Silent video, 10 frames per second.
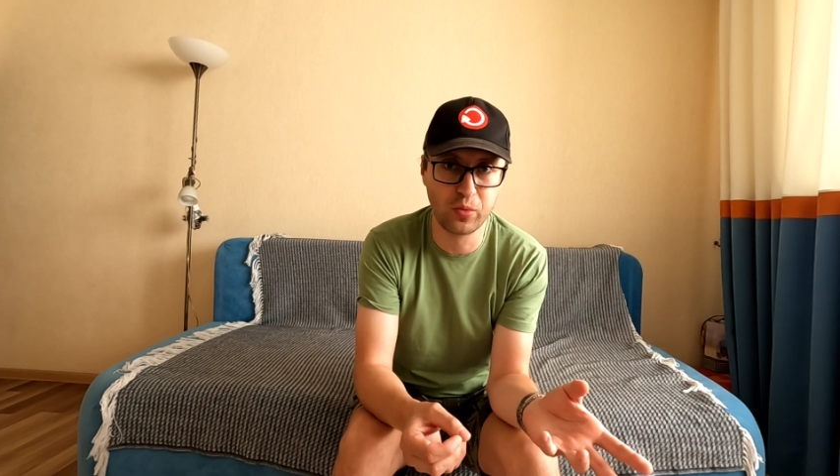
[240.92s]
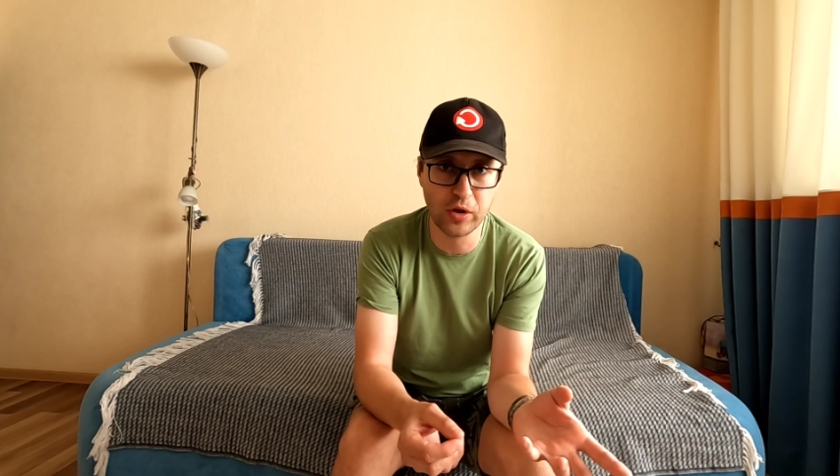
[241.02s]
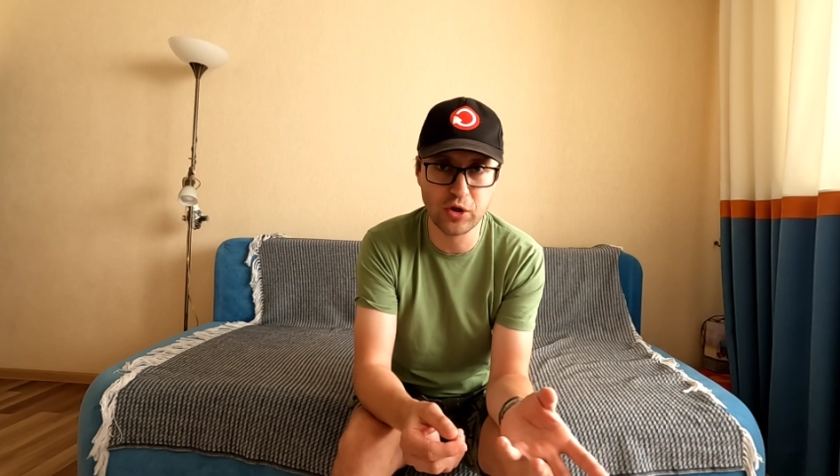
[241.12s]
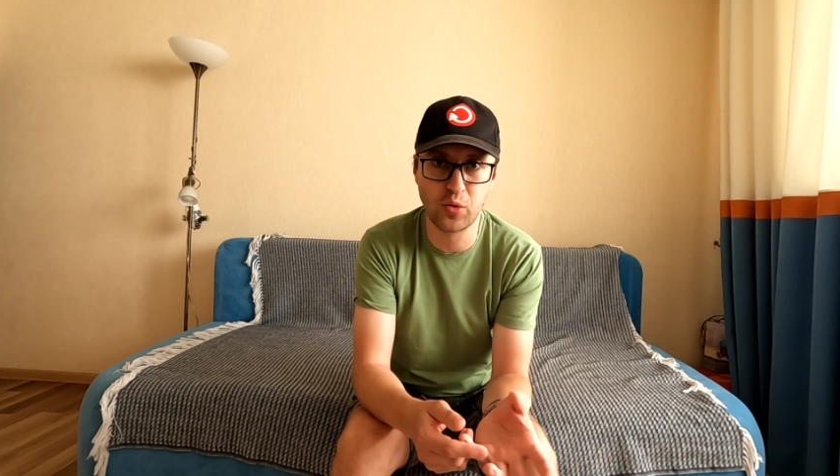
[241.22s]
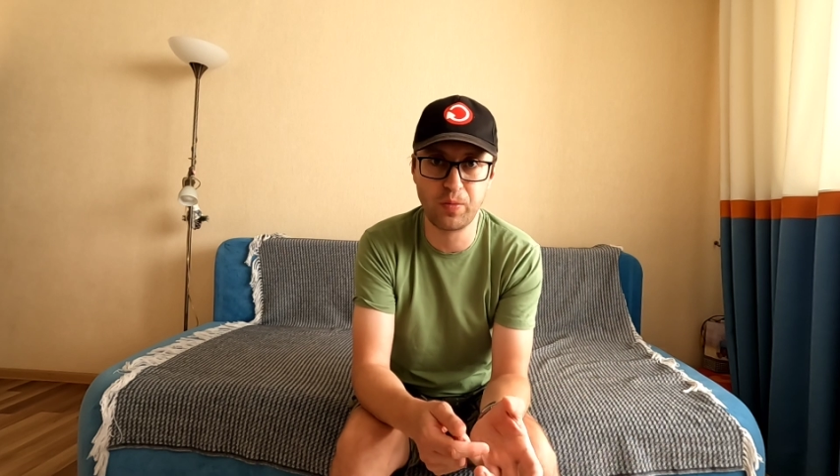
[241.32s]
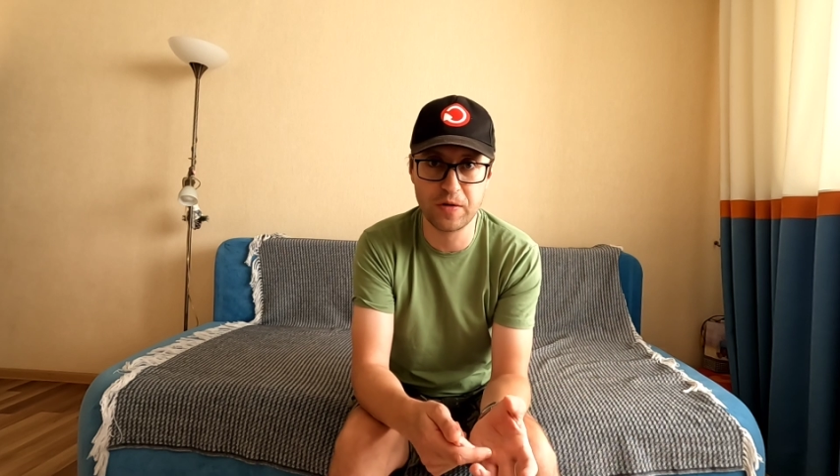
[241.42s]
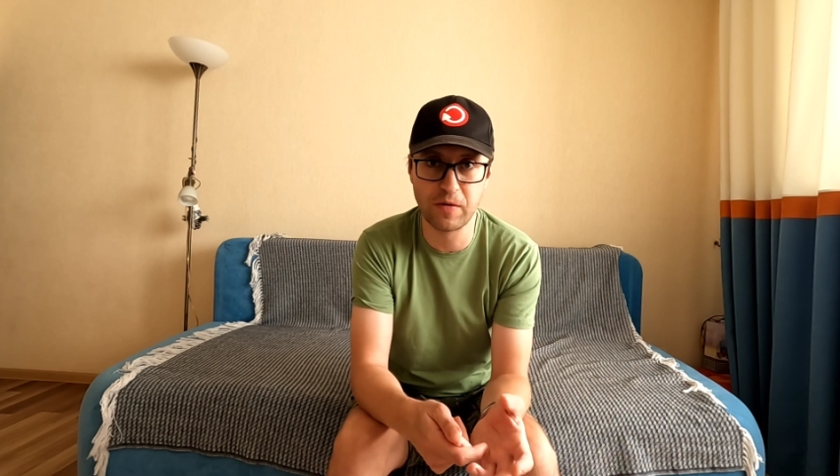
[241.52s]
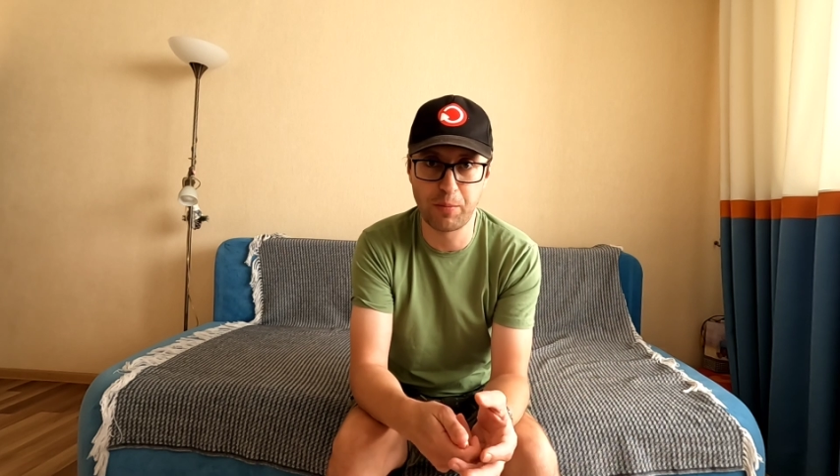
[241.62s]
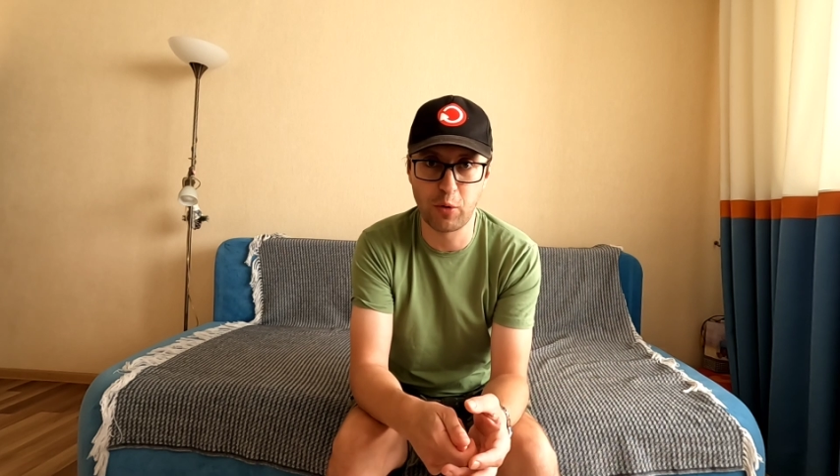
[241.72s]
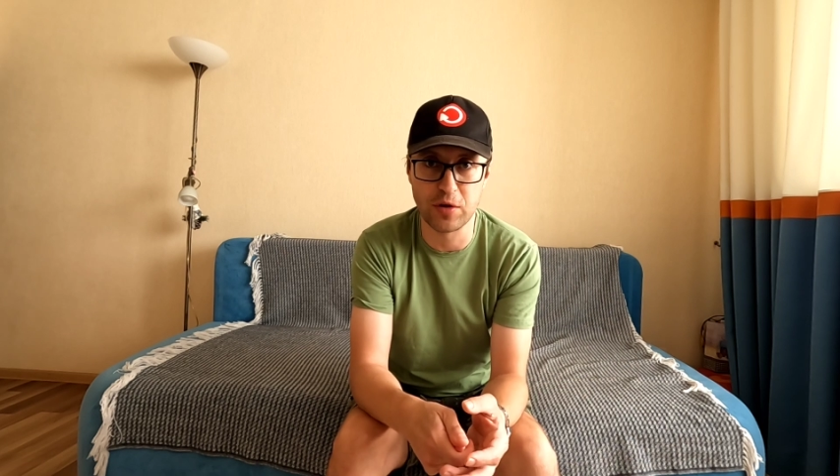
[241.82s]
эту булочку без
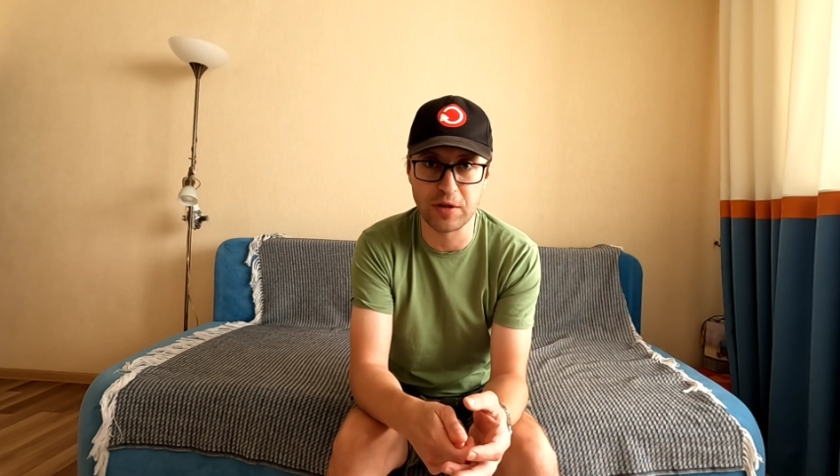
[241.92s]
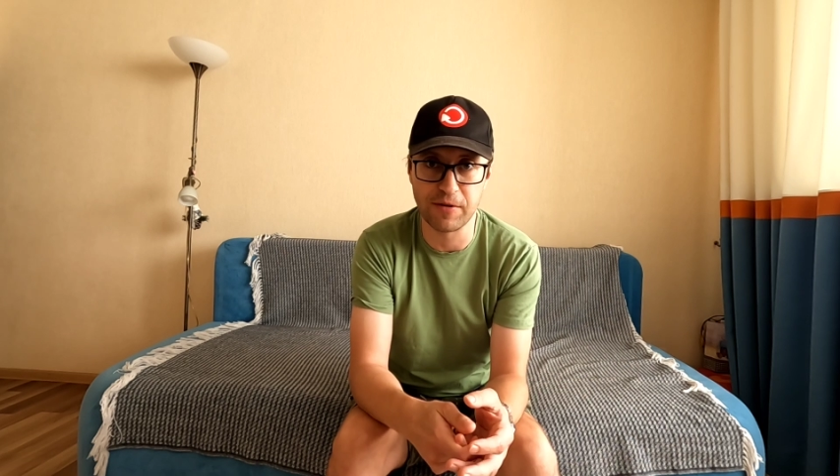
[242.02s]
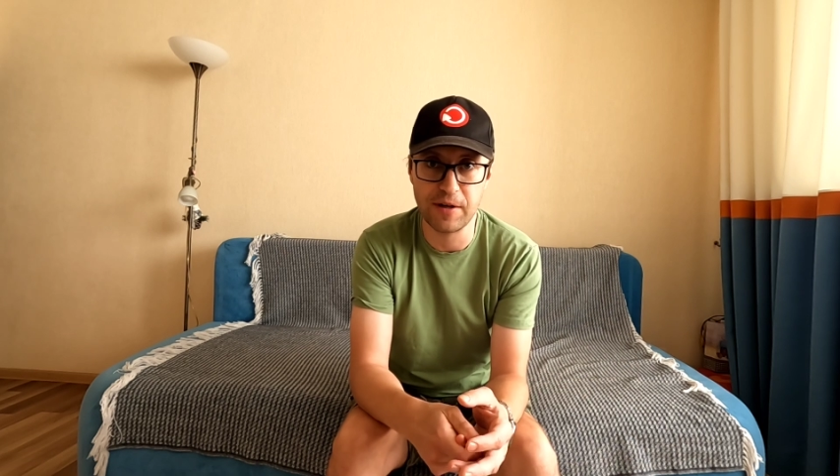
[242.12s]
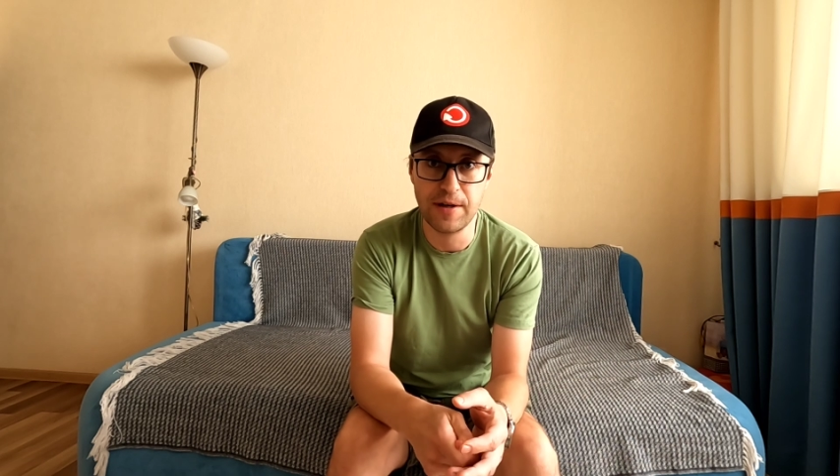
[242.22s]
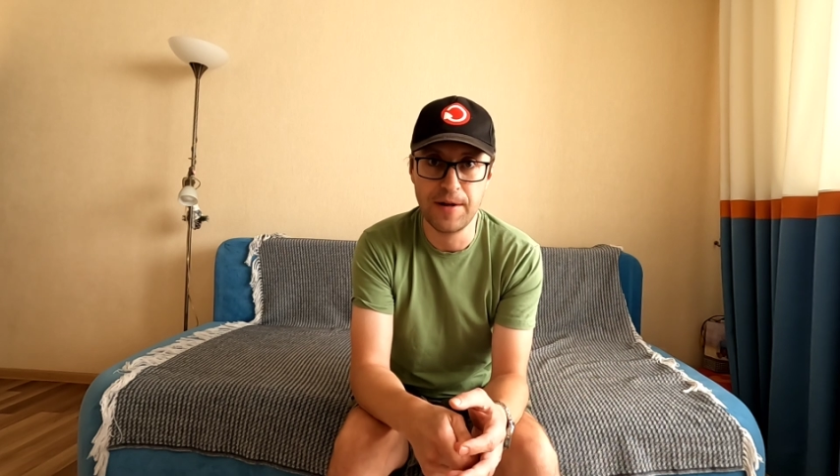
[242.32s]
вопросов.